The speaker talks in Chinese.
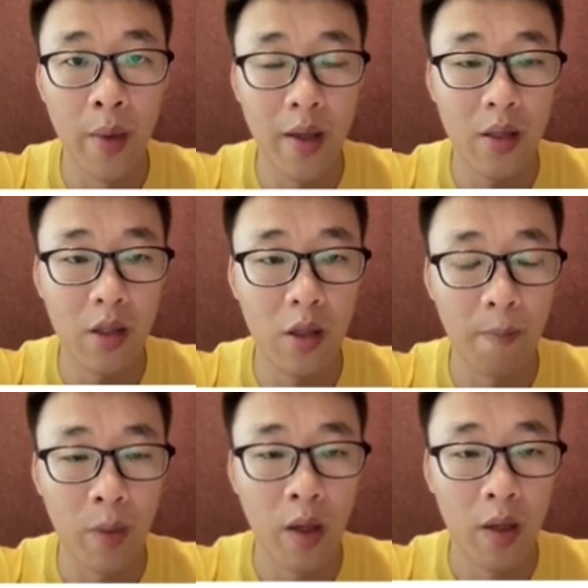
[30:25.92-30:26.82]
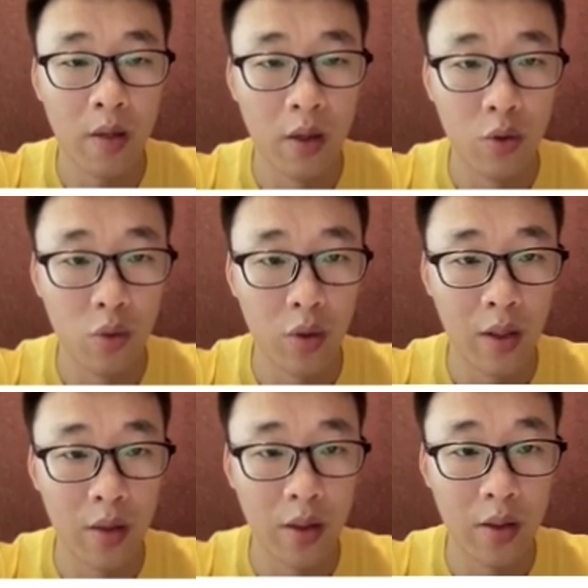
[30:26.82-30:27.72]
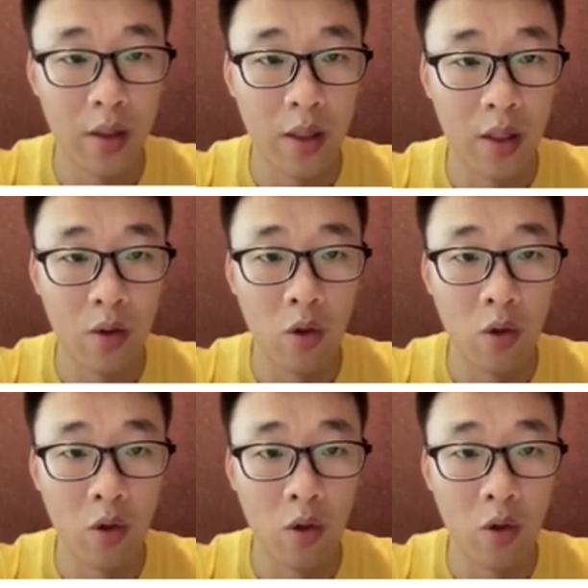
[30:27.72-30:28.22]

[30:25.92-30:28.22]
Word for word: 编译器的主要的一些结构。